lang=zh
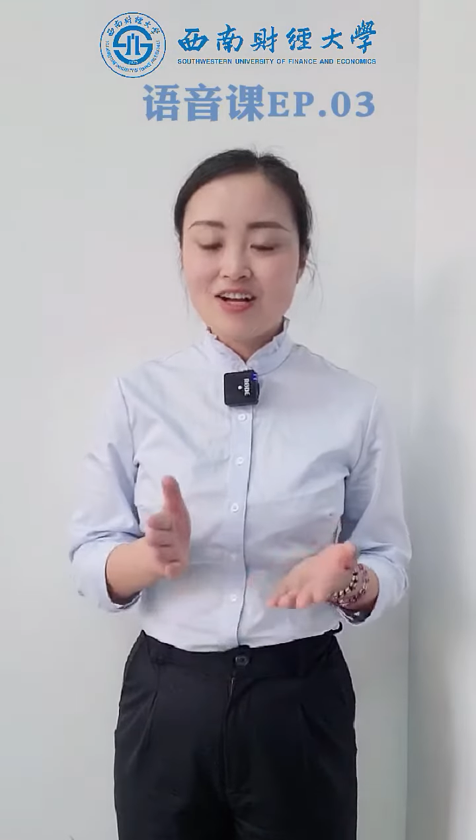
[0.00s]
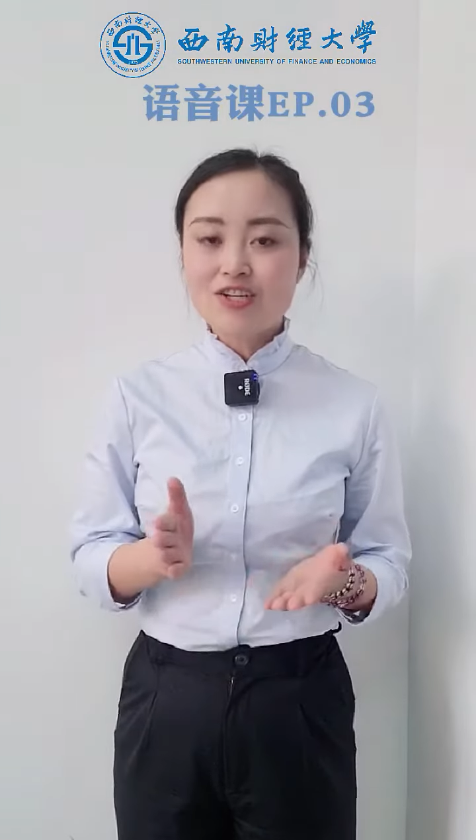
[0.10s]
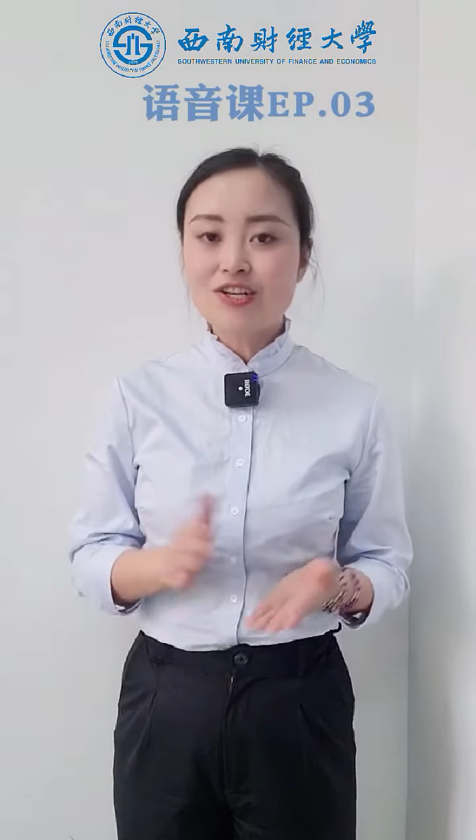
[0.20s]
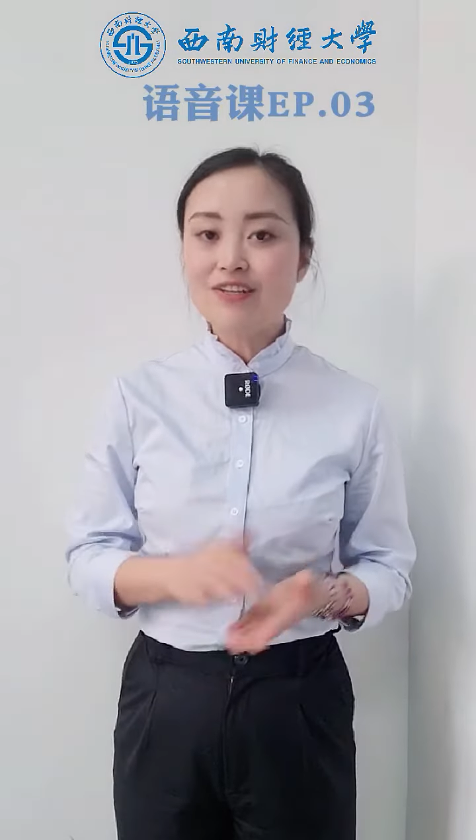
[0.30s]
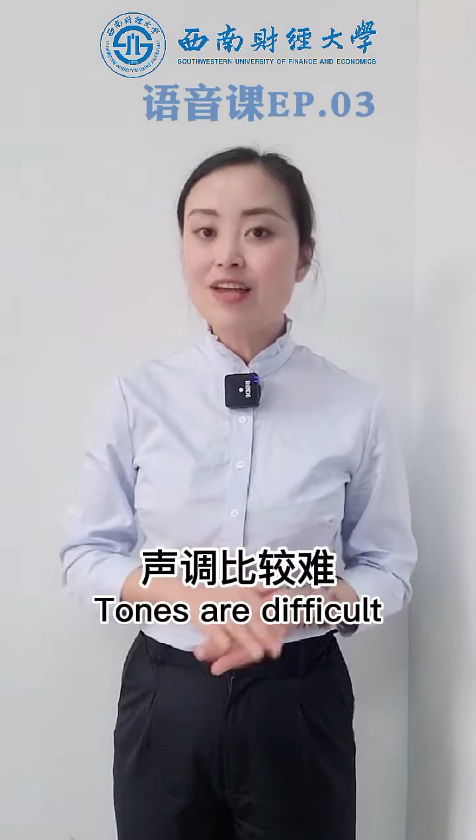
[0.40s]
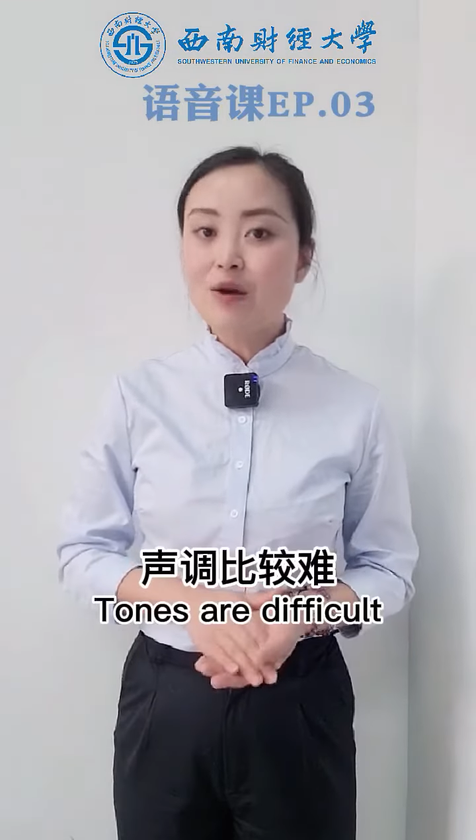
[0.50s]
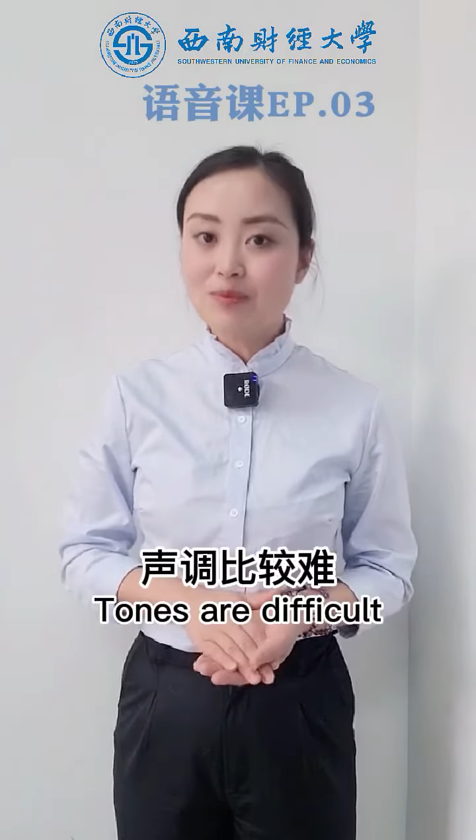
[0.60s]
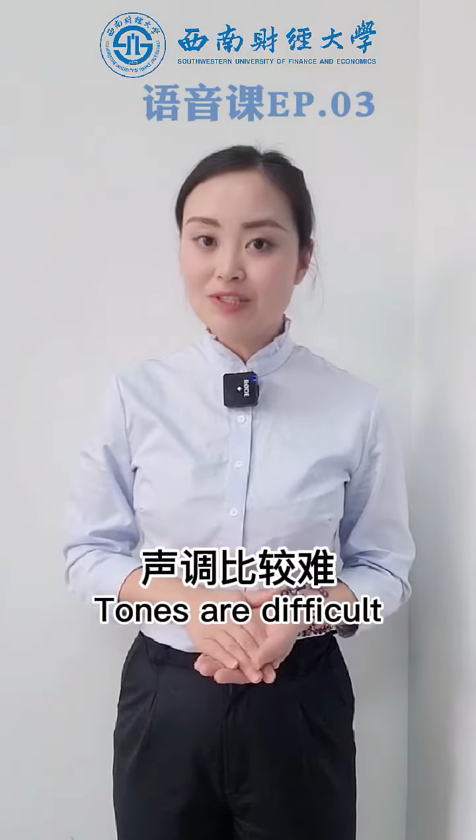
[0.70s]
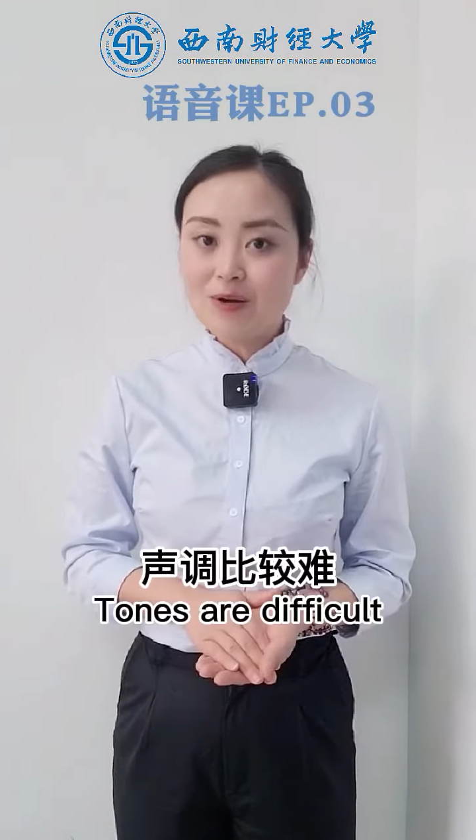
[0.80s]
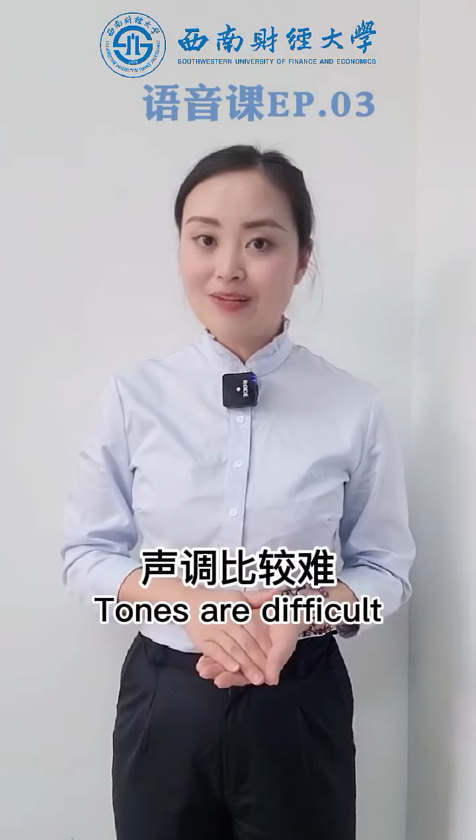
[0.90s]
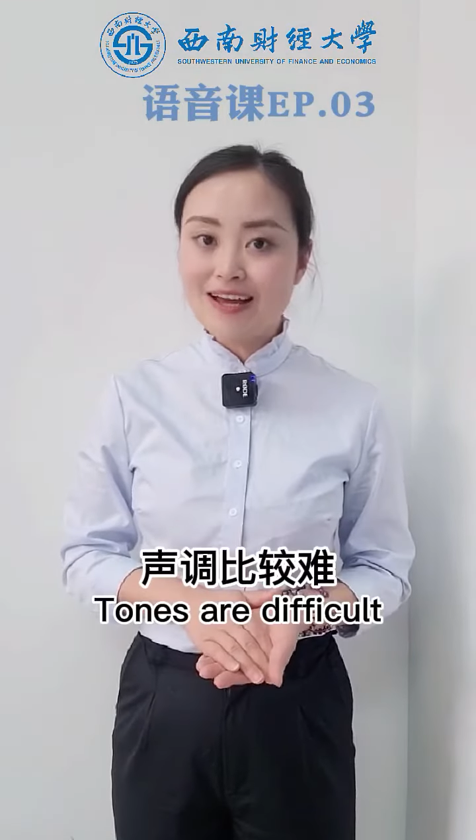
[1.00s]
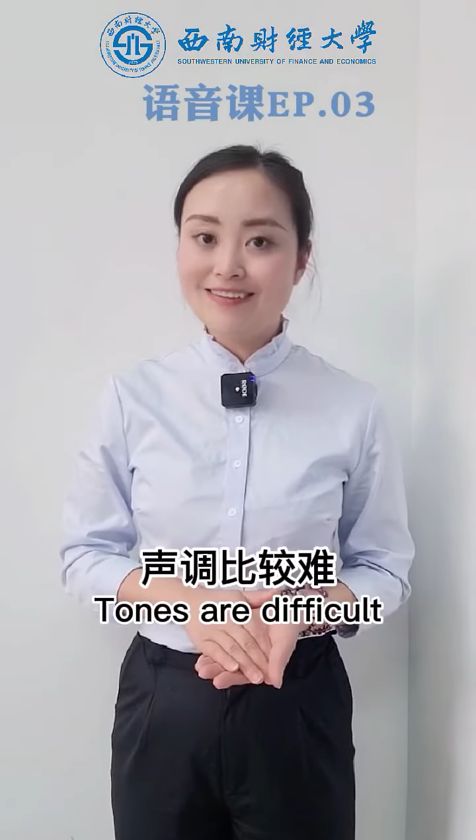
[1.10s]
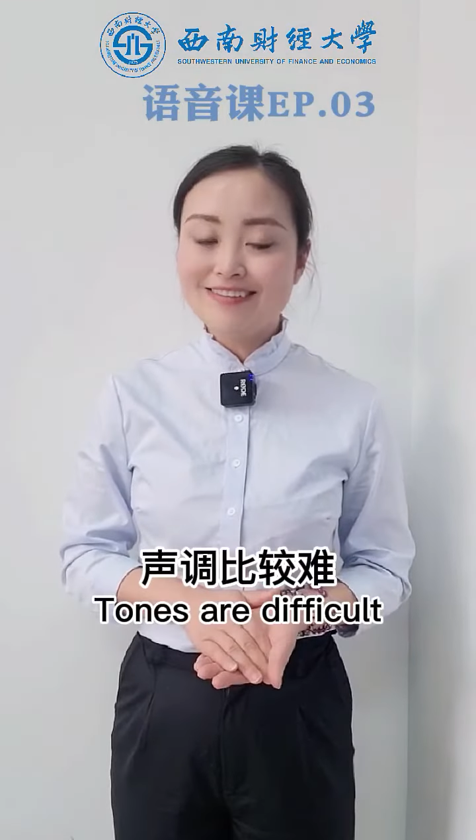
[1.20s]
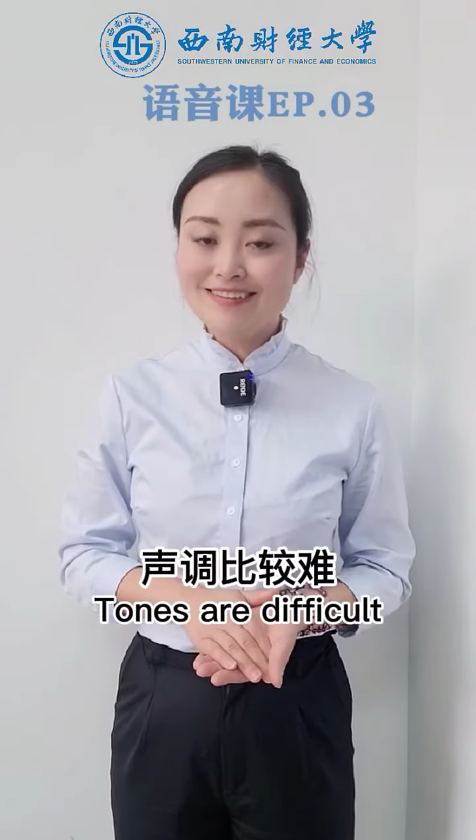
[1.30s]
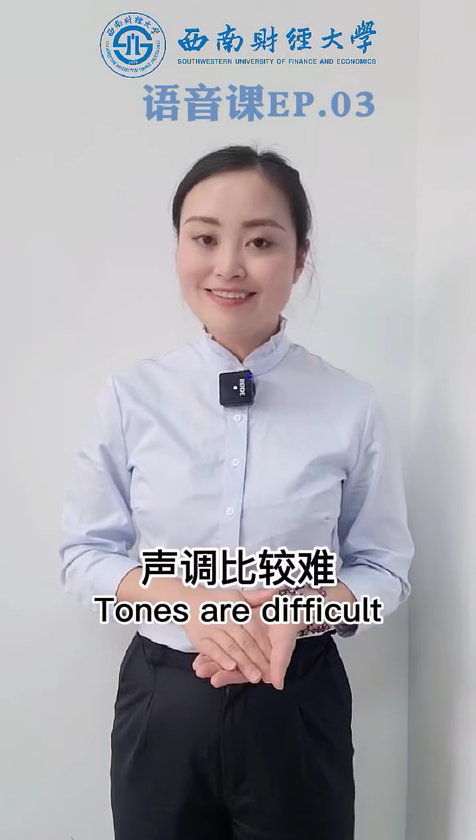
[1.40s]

声调比较难，